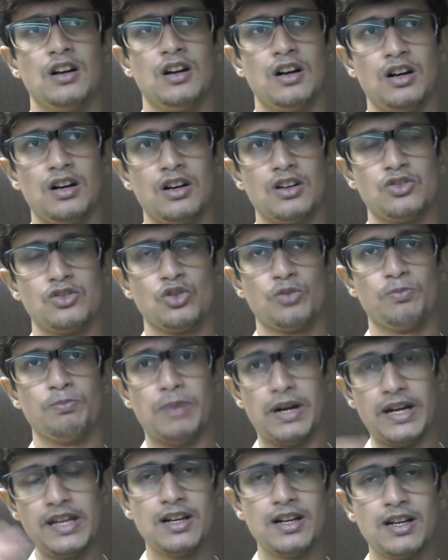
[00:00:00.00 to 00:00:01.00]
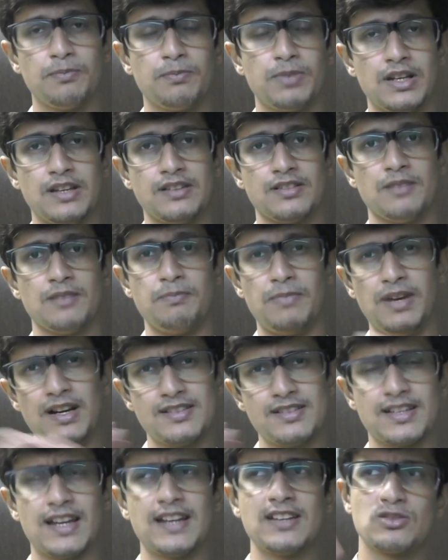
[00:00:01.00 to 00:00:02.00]
जो बड़ी कंपनीज हैं मिड
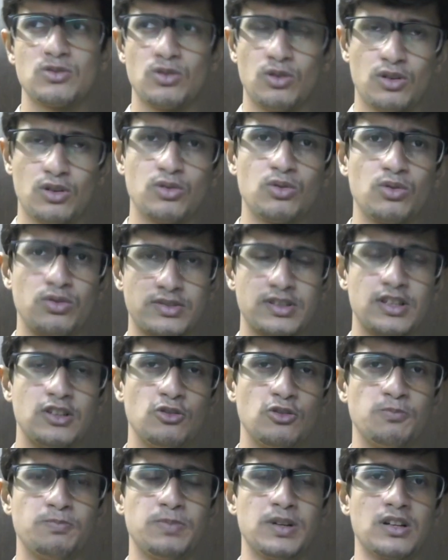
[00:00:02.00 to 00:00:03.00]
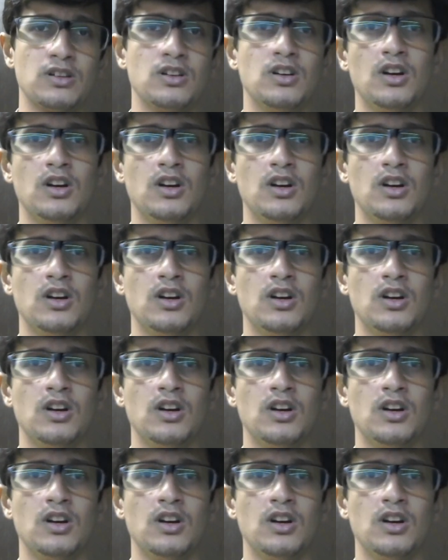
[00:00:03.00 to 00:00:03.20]
साइज और उससे ऊपर